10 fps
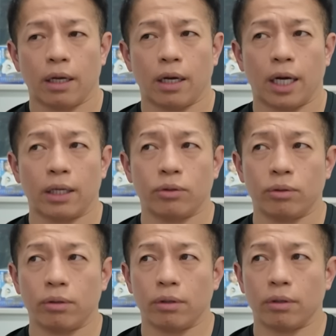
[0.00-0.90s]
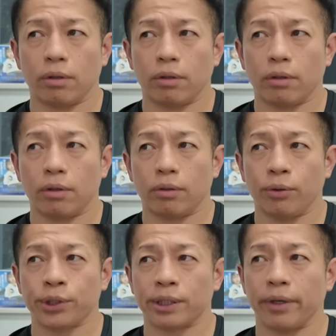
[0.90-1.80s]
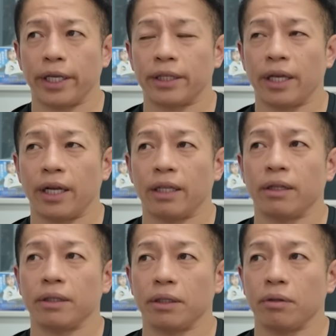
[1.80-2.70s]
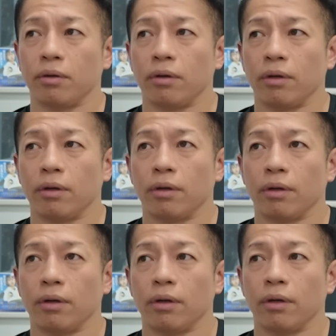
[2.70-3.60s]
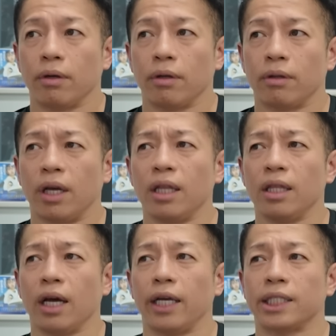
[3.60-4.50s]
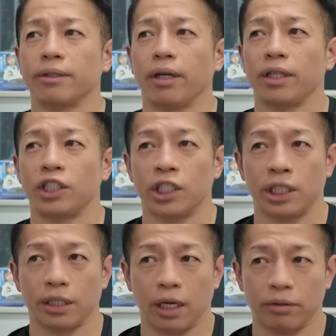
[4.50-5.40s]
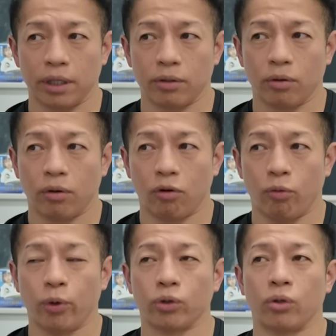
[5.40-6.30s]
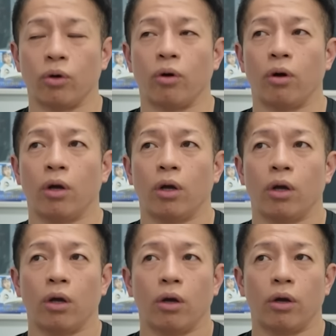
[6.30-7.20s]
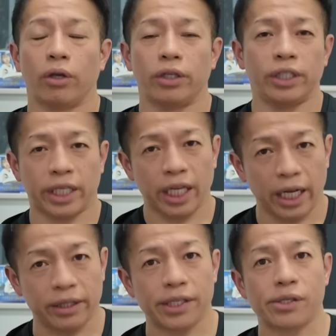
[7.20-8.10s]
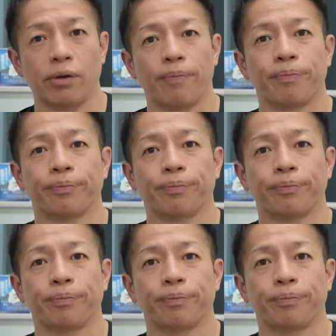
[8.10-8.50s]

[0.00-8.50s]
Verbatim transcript: あのオスは一体何なんだとなんであいつはあんな自信があるんだと思うといけないんですよ